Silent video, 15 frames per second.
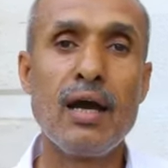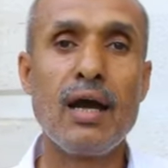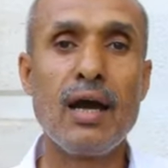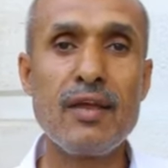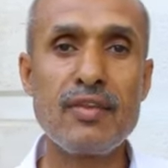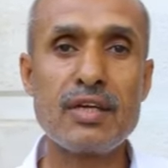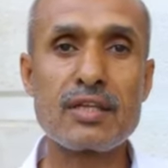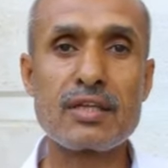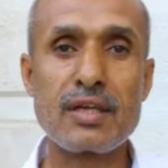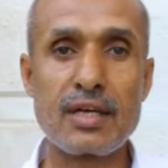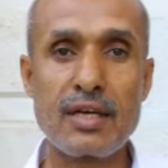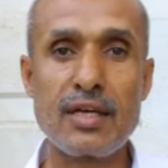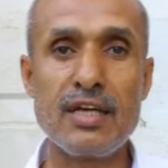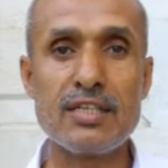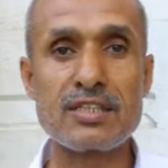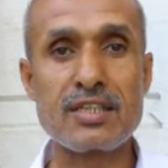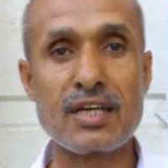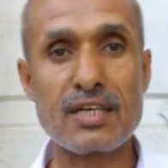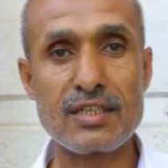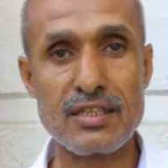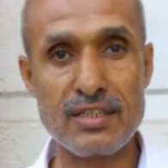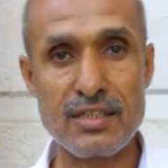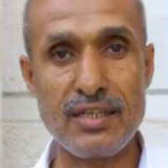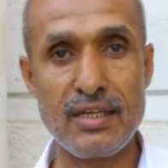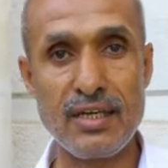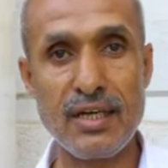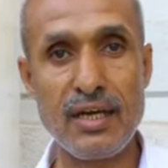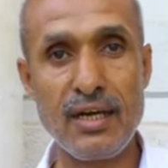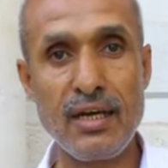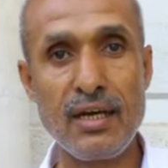هذه الطريق
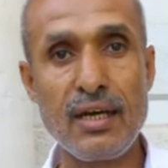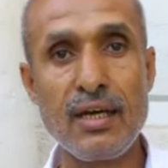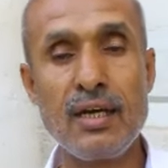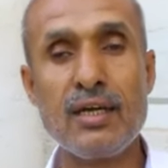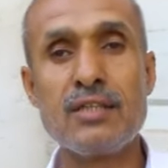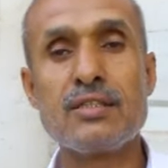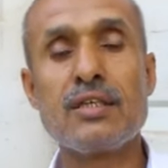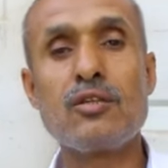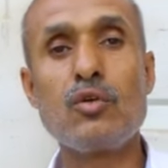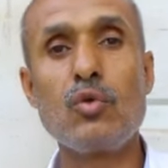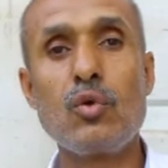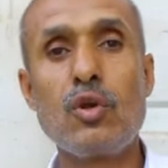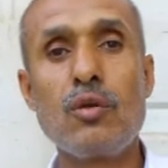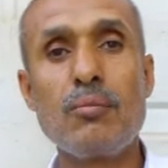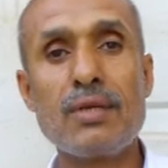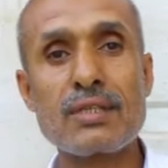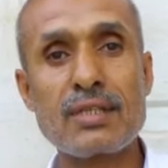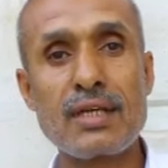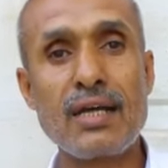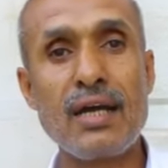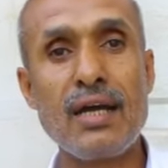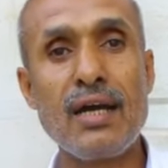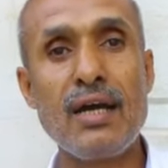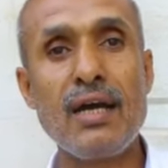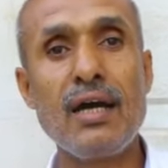الاستراتيجية ستنقل المنطقة